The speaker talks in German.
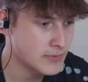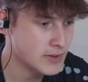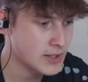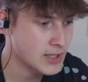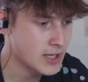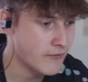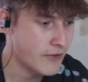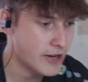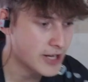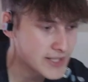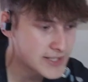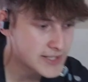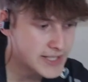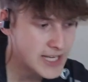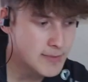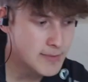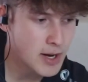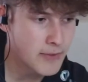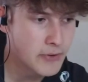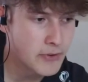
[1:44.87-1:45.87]
Weil das
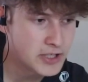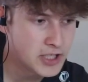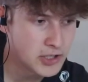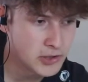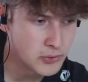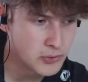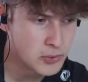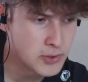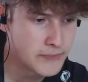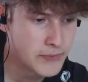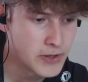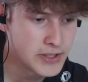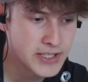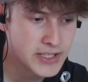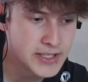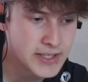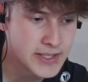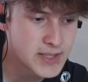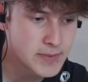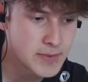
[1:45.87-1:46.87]
Thema verdient oder
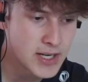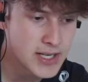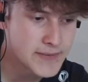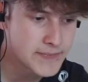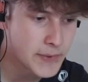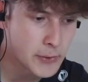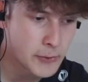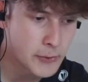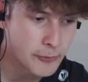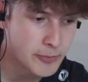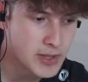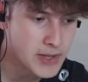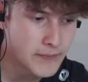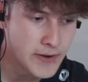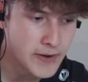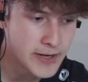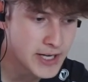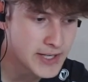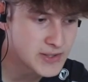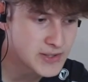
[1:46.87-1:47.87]
unverdient ist mir als
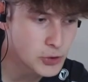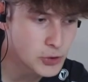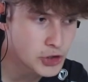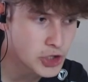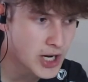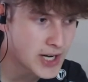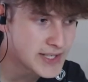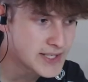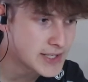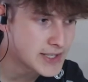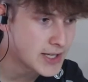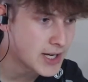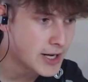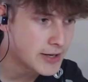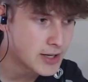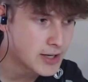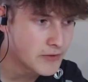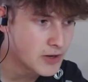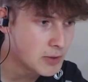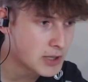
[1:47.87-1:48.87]
VfB-Fan echt so scheißegal.
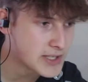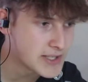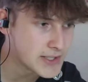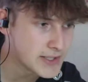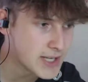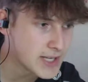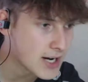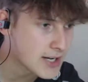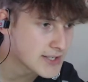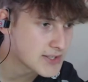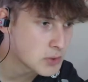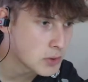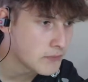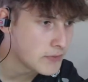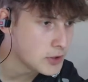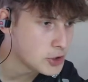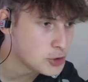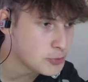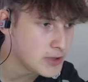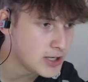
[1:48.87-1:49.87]
Ne? Wir haben in den letzten Jahre so
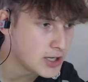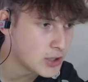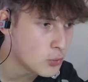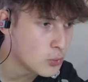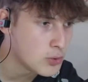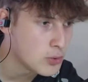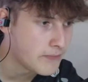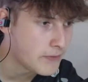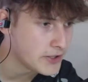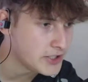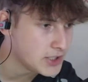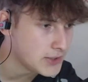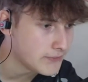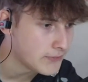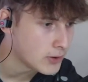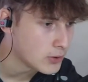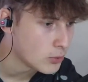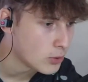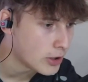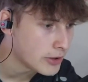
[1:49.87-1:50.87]
viele Spiele unverdient
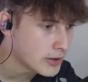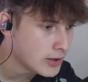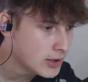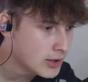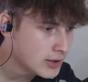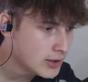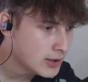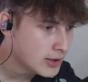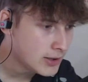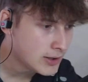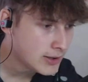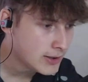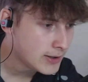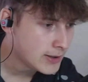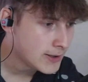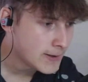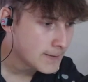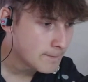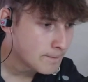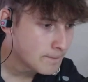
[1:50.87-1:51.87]
verloren.
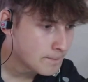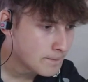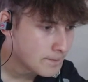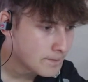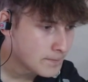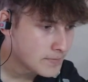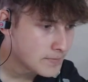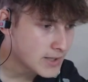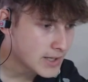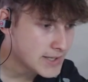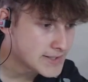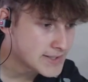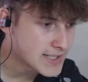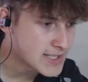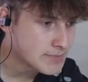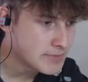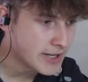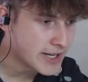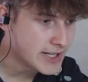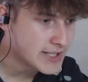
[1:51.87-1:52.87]
Da ist
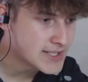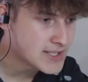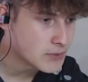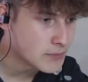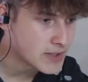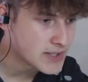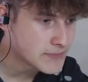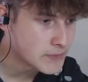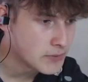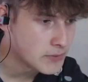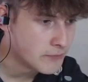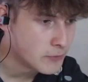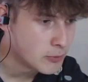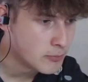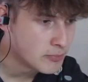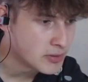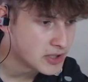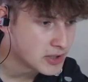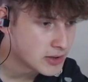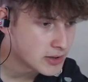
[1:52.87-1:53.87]
das mir echt sowas von Wumpe.